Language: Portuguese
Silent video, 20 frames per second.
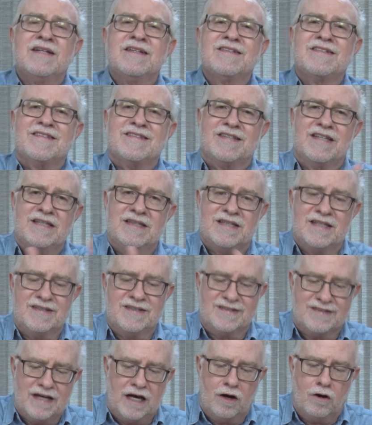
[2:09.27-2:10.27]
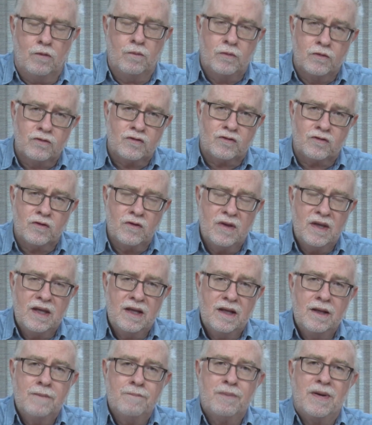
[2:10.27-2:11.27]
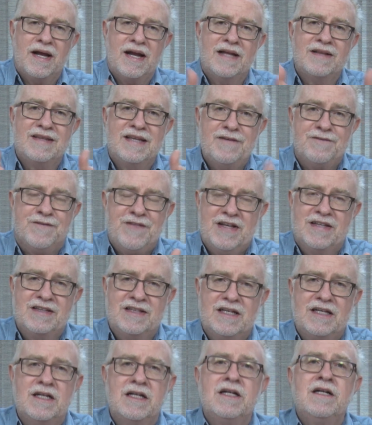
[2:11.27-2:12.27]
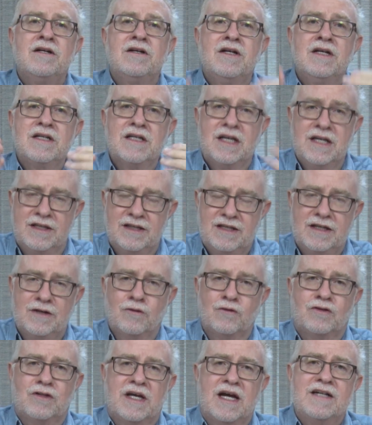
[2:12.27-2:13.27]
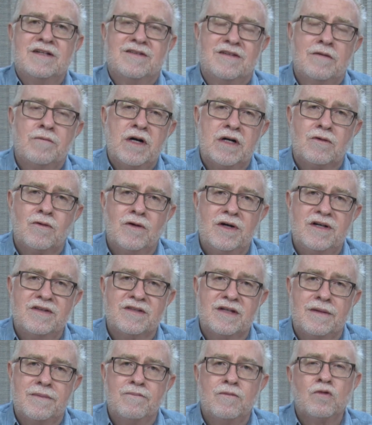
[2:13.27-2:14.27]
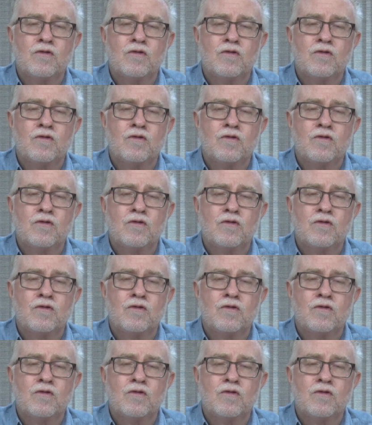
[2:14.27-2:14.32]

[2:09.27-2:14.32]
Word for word: cita salmos para defender que Deus quer dizer uma coisa.